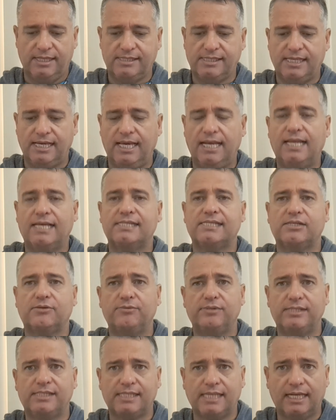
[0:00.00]
Essa relação
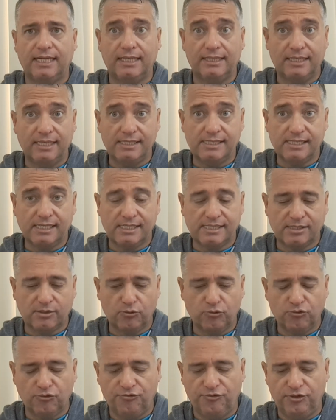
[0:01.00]
está na descrição
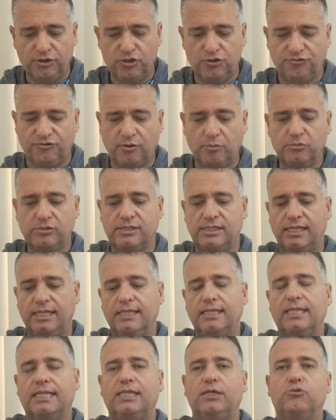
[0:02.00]
do vídeo. Vamos ler
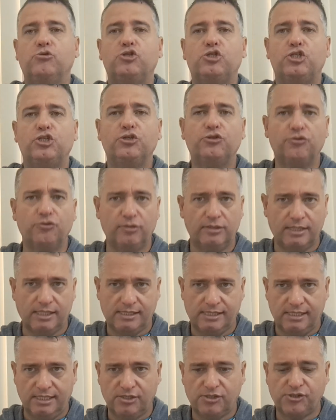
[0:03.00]
aqui o título
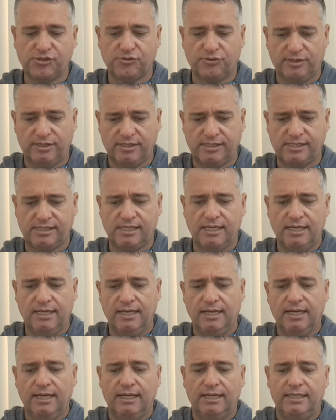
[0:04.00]
das lições.
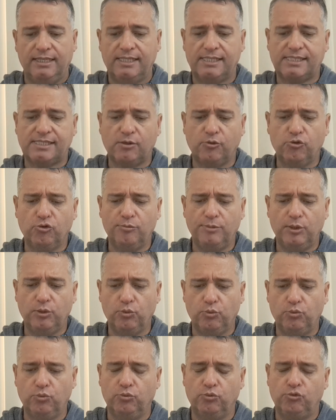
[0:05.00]
Lição número 1:
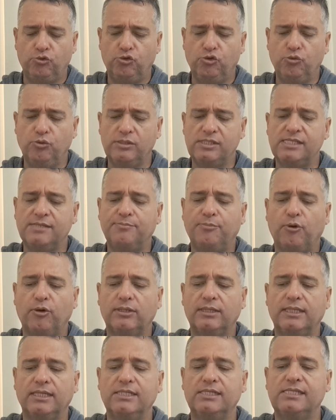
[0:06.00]
um, Duas
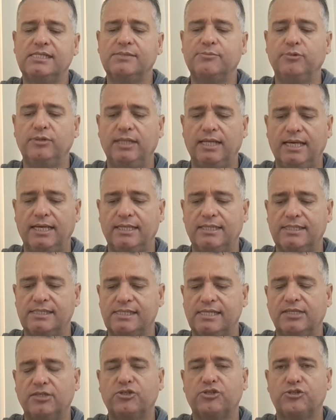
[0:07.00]
importantes mulheres
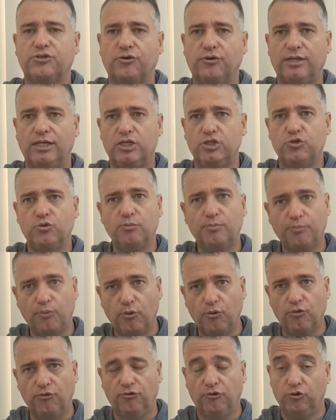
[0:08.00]
na história de um
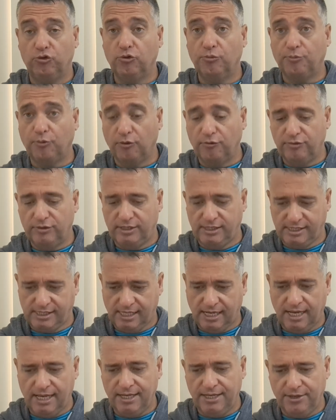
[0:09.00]
povo, do povo de
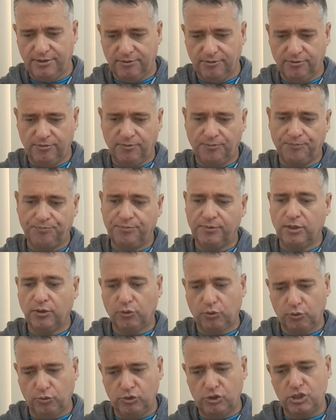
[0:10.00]
Israel,
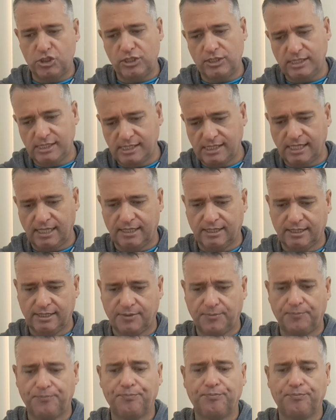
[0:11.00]
Ruth e Esther.